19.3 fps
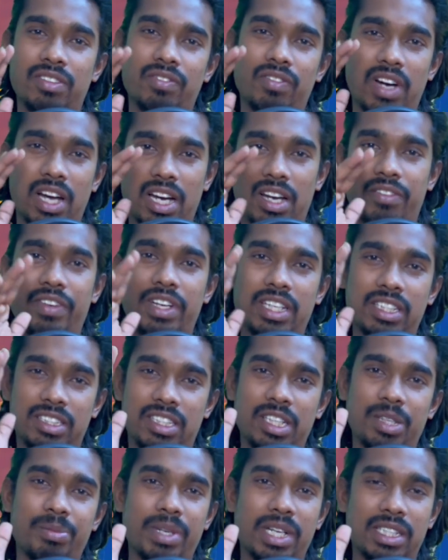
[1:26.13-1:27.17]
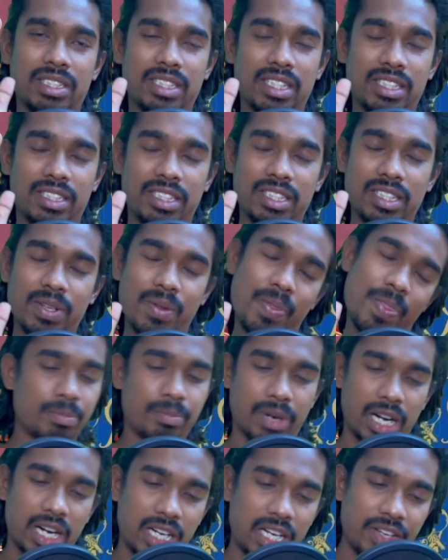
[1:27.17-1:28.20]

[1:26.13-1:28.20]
వాళ్ళ విన్నింగ్ స్ట్రిక్ బ్రేక్ చేసి మన